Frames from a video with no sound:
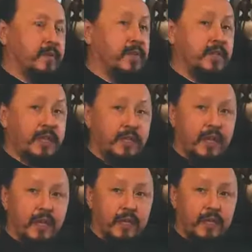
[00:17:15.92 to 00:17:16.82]

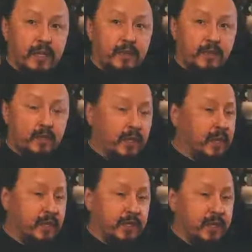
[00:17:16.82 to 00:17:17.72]
60, да, ну
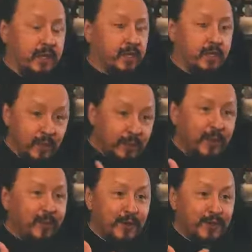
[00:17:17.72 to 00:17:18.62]
тогда 63, ну в
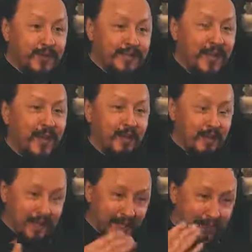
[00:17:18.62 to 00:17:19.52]
моем возрасте,
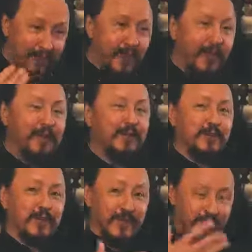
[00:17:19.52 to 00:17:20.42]
но это для меня они
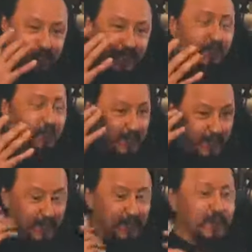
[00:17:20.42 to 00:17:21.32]
уже, так сказать, он
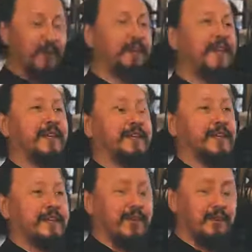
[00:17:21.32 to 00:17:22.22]
сединой был,
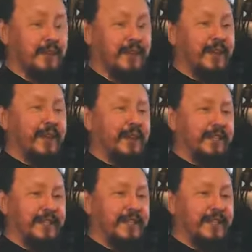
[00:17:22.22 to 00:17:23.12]
отец он уже,
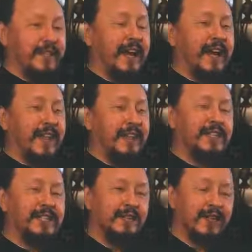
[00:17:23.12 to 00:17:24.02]
вот отец, как
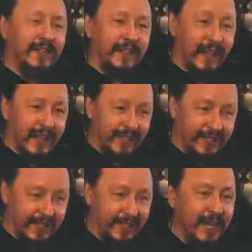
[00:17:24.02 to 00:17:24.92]
они истово
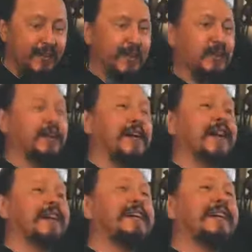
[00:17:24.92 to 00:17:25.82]
кланялись, потом
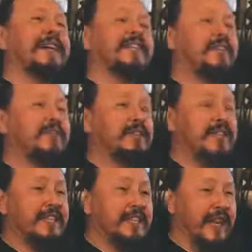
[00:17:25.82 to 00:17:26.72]
как они красиво
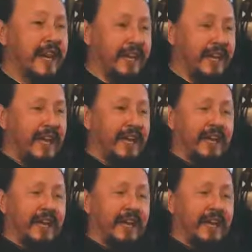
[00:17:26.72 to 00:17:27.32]
читали,